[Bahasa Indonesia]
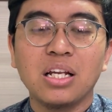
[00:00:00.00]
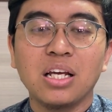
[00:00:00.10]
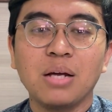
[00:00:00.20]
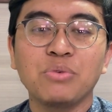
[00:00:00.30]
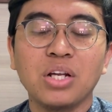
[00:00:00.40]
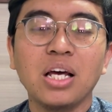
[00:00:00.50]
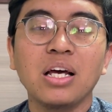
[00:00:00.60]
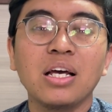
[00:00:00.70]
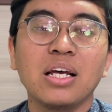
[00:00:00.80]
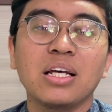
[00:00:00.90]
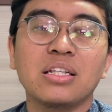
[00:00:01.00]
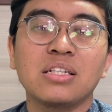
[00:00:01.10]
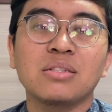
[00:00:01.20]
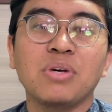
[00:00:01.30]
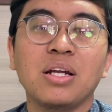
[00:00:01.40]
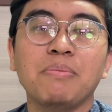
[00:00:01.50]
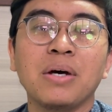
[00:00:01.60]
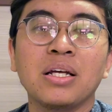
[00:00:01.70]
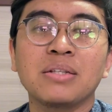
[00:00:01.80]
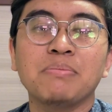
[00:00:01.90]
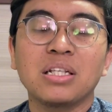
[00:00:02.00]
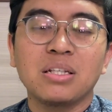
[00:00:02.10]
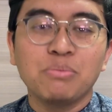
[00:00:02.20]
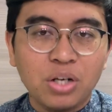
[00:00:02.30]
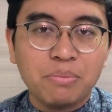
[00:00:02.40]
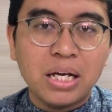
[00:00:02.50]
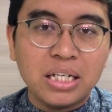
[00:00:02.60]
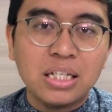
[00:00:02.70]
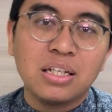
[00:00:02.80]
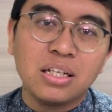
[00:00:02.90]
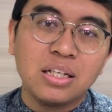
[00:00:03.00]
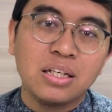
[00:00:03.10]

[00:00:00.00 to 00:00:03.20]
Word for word: Alhamdulillah kita semua dapat bertemu kembali di